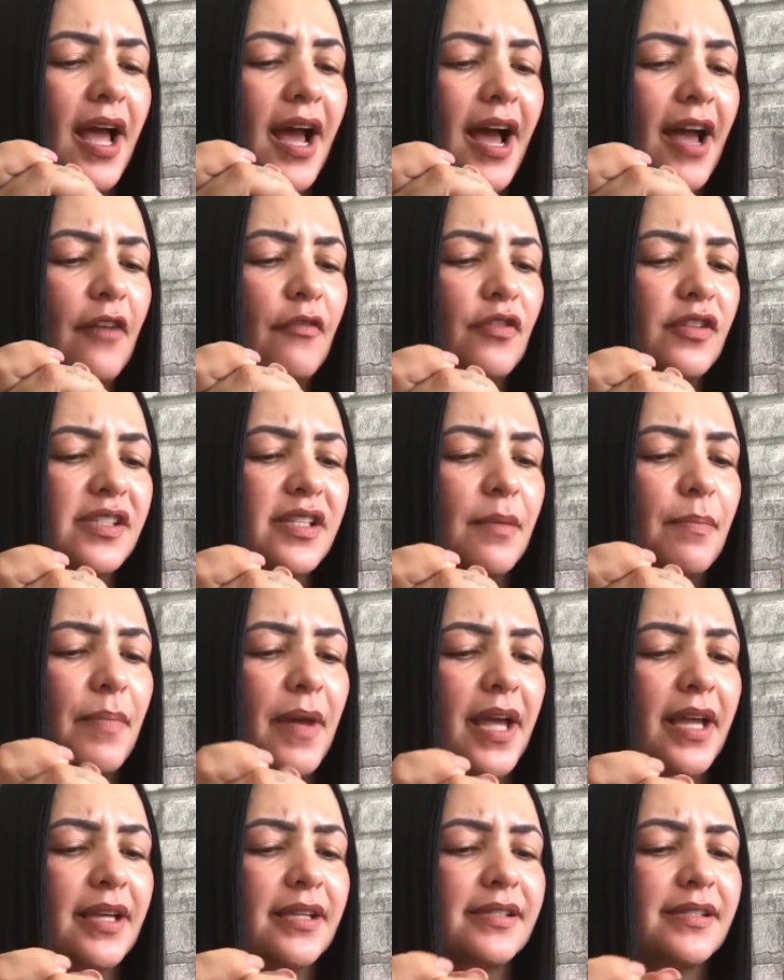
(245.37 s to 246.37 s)
Aí você
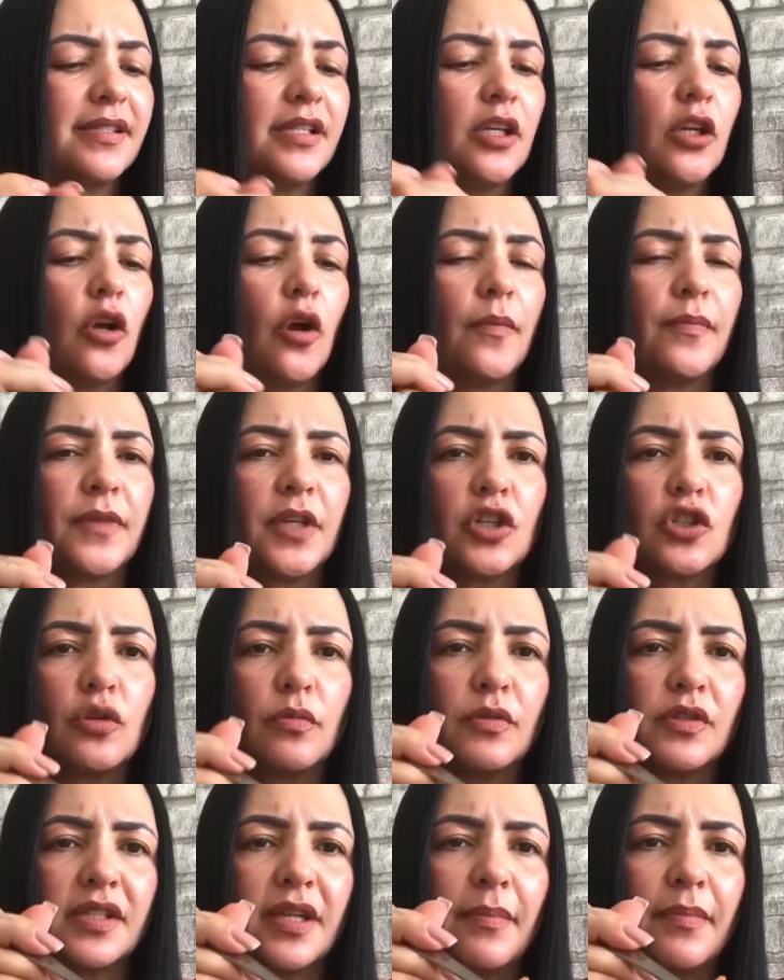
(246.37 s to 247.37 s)
pega assim, ó,
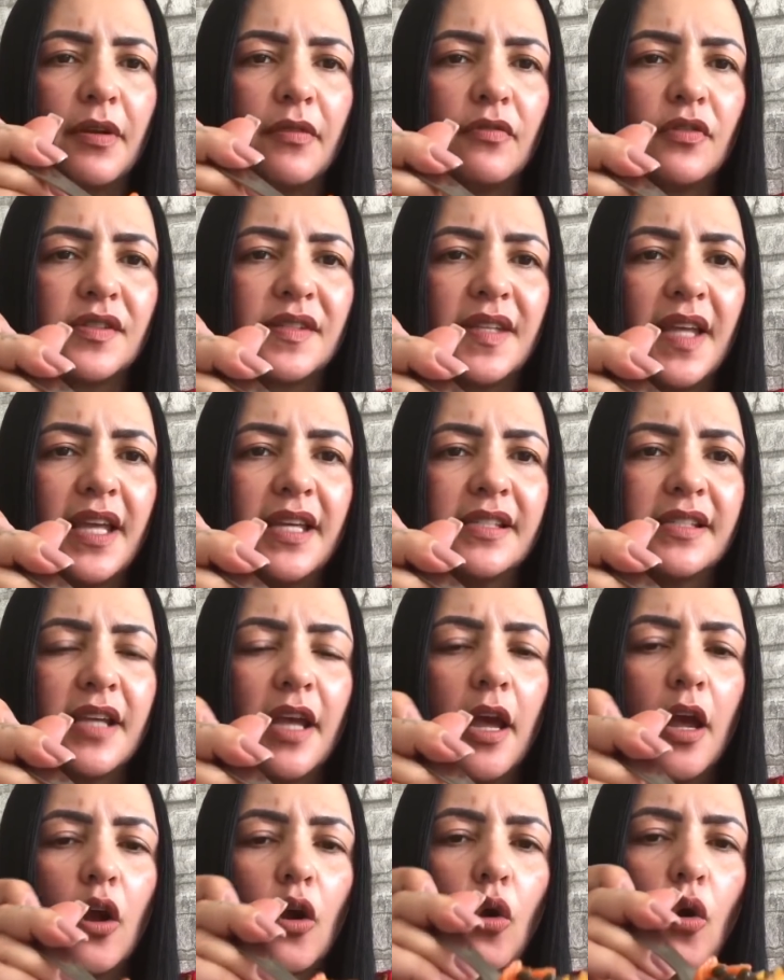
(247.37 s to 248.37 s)
deixa eu mostrar para vocês,
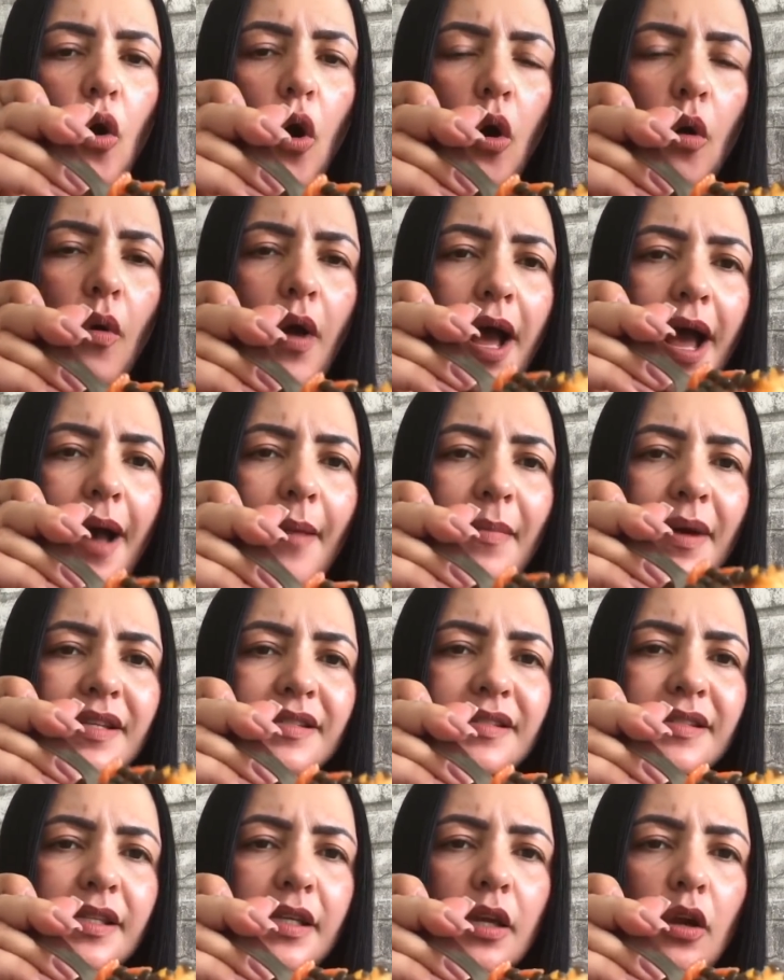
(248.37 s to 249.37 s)
com a
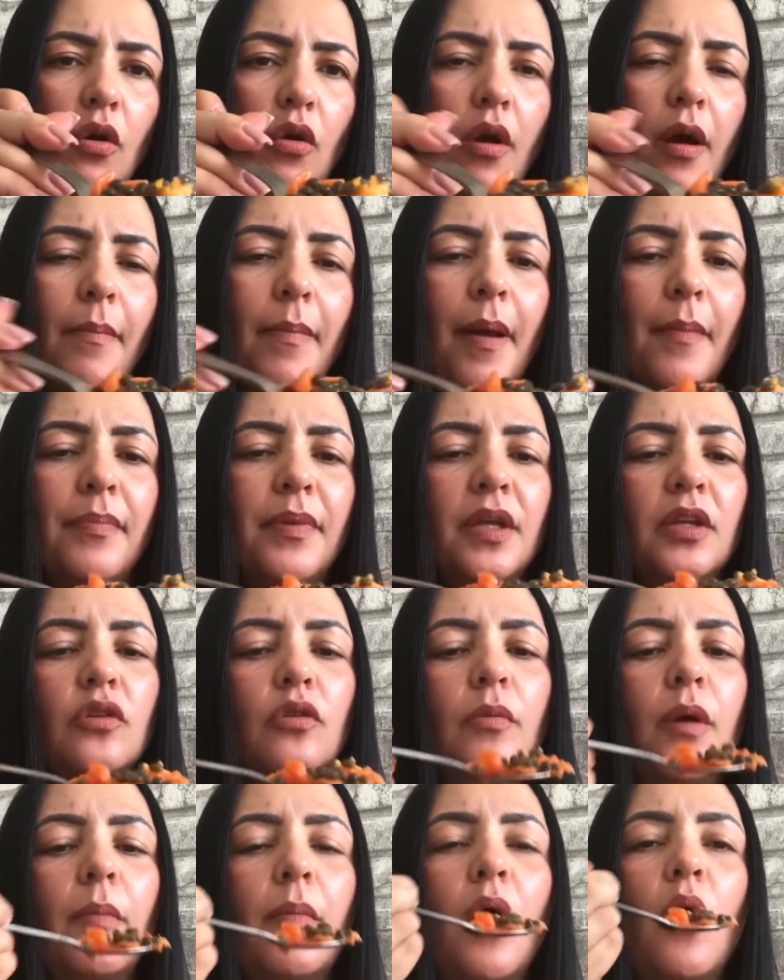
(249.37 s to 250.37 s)
massinha, com a papinha
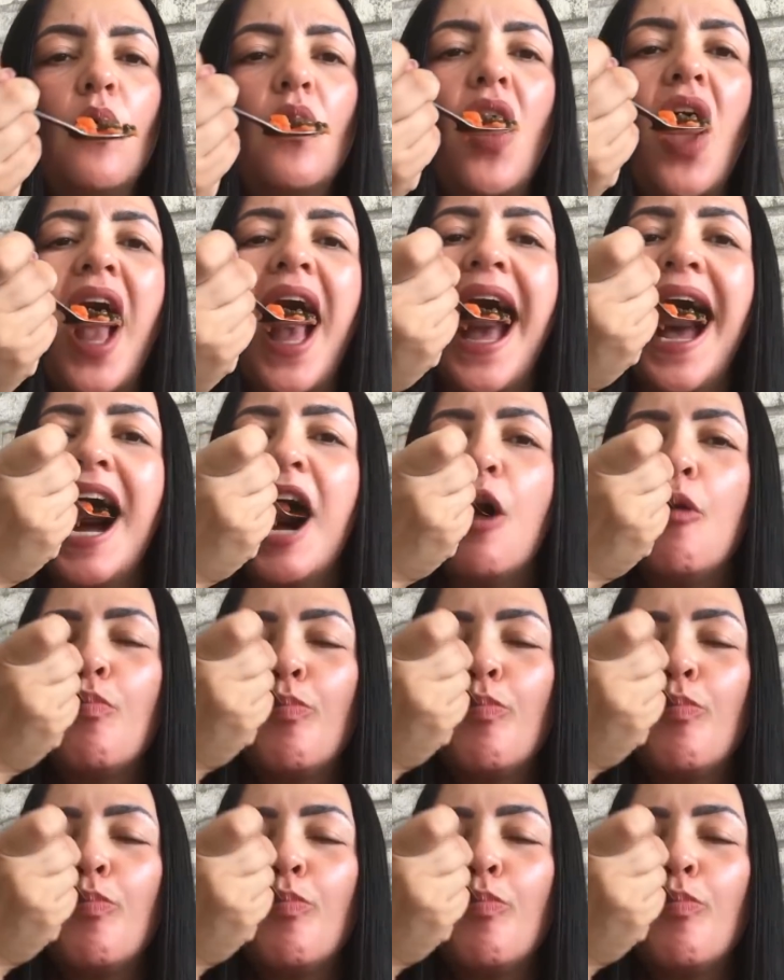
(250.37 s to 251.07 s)
do mamão e ó...